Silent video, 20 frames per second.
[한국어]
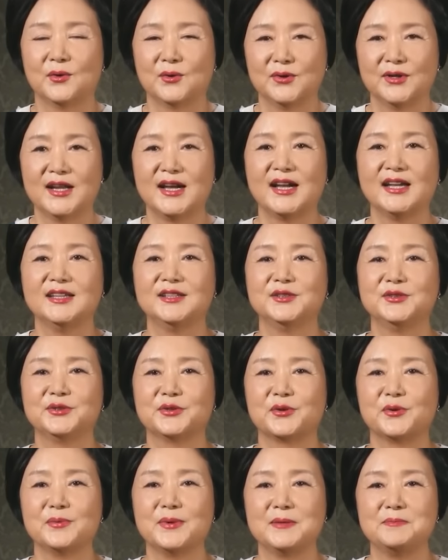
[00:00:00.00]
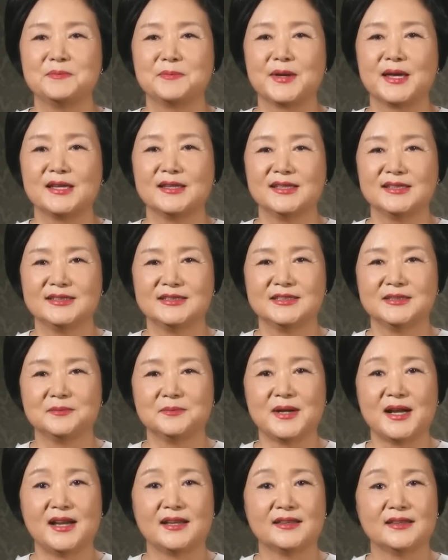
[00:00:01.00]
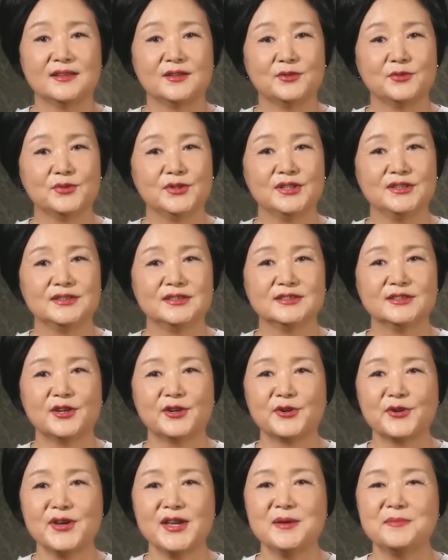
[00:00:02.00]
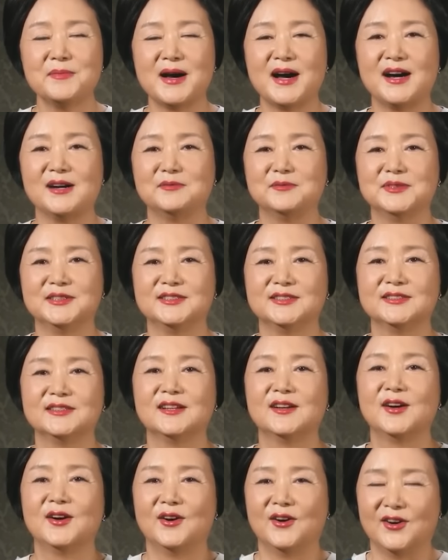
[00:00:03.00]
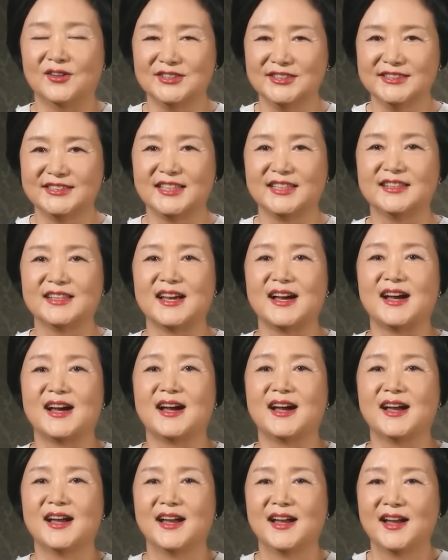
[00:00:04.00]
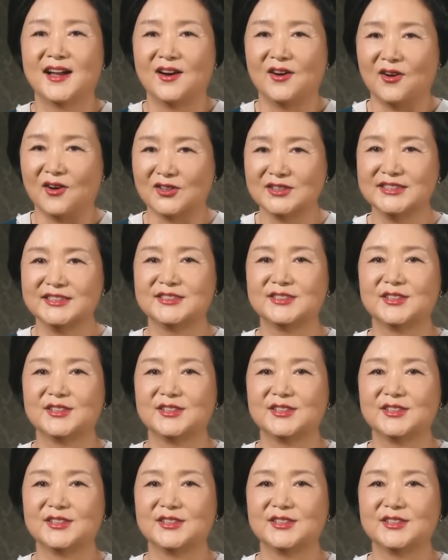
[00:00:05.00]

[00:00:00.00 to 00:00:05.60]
전 관장 같은 경우는 어, 김정숙 여사를 담당하는 제2부속실에 근무를 했었습니다.